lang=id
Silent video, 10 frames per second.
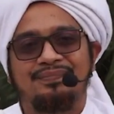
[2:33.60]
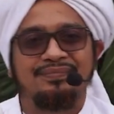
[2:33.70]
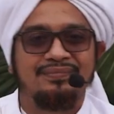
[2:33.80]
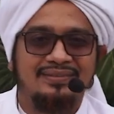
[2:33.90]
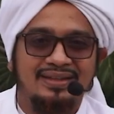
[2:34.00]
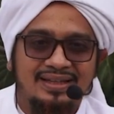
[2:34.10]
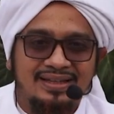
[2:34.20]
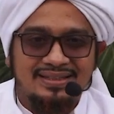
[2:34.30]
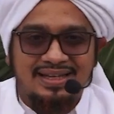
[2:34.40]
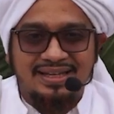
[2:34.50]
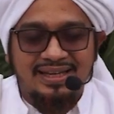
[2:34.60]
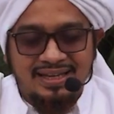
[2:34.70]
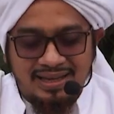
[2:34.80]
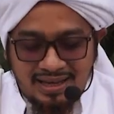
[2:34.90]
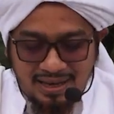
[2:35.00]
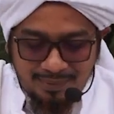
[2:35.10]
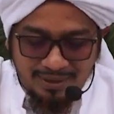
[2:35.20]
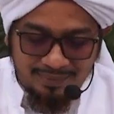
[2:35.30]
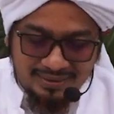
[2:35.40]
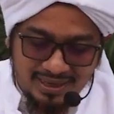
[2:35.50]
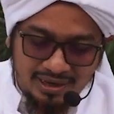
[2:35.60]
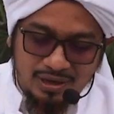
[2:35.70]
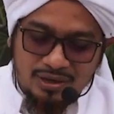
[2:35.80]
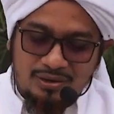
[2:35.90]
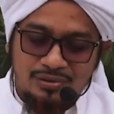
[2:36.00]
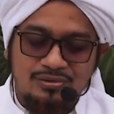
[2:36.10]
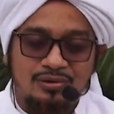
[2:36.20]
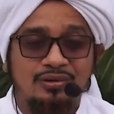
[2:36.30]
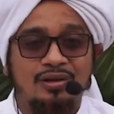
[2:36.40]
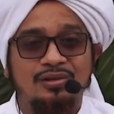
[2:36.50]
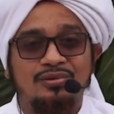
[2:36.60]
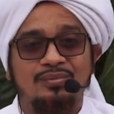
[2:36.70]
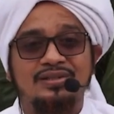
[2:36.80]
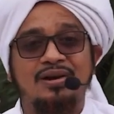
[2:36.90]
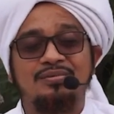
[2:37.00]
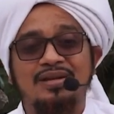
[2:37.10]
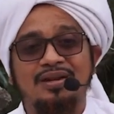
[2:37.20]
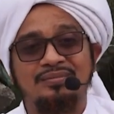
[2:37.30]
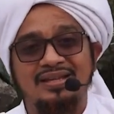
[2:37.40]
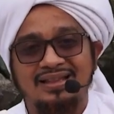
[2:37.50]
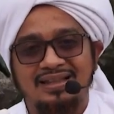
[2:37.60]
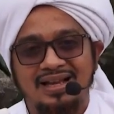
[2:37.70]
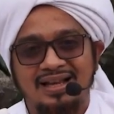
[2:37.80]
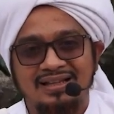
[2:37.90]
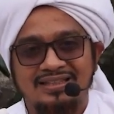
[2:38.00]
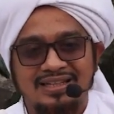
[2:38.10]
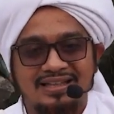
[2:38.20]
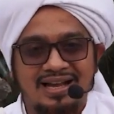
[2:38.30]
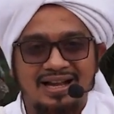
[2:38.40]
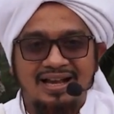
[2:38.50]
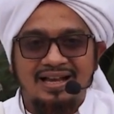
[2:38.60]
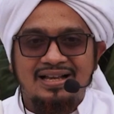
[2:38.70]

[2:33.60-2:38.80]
Hmm? Jadi apa namanya Rasulullah itu menjawab salam kita sehingga